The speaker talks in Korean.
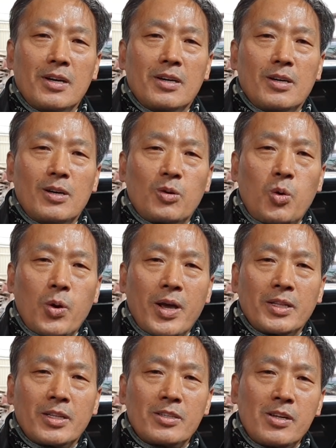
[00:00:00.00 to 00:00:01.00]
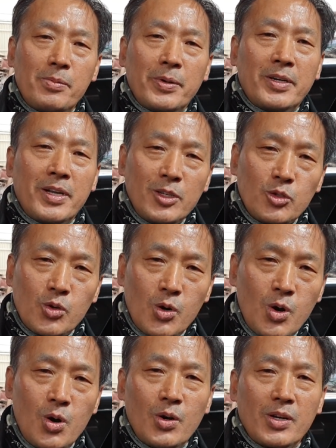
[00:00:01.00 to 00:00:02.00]
어, 고객한테 설명을
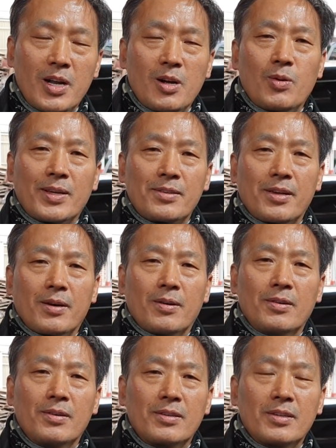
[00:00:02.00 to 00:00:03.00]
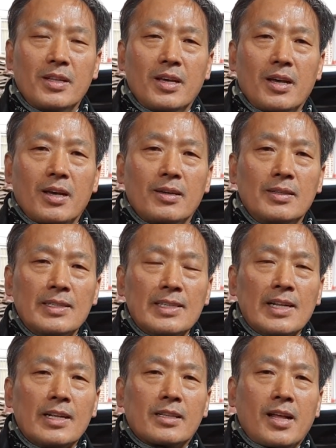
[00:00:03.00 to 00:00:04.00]
해주고 이라고 왔어요 근데
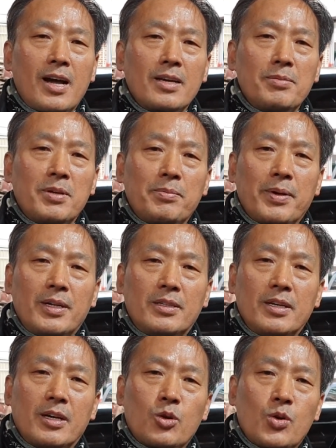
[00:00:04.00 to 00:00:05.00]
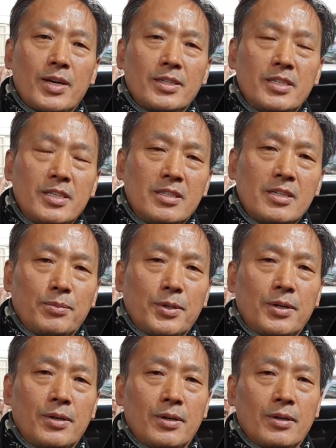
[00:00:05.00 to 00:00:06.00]
타이밍 벨트의 교환
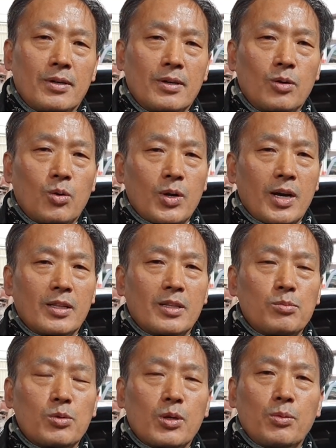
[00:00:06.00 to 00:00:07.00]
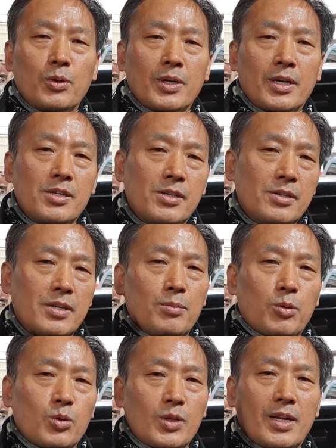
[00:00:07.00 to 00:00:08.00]
시점을 고객한테 물어보니까 전혀
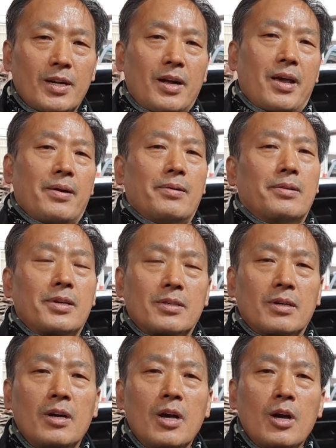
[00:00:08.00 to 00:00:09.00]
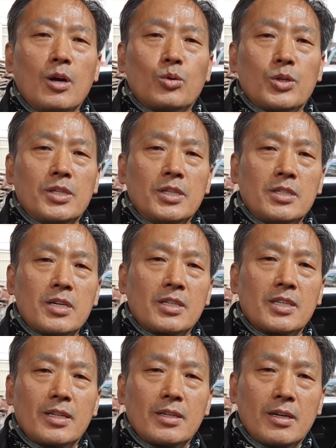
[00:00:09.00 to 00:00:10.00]
모른다는 거예요 그래서 우리
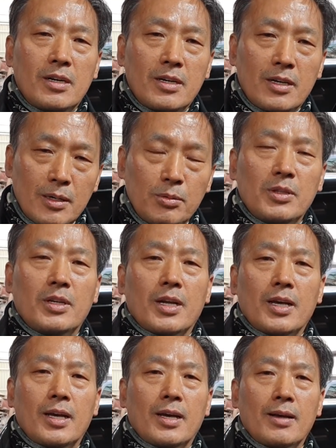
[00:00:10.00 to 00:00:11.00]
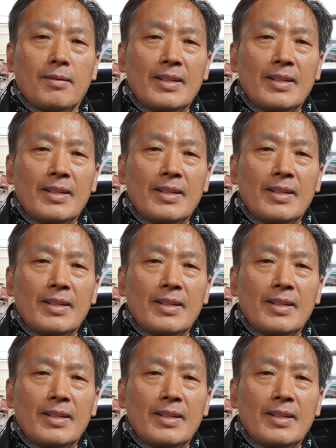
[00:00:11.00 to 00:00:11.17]
시청자 어, 여러분들이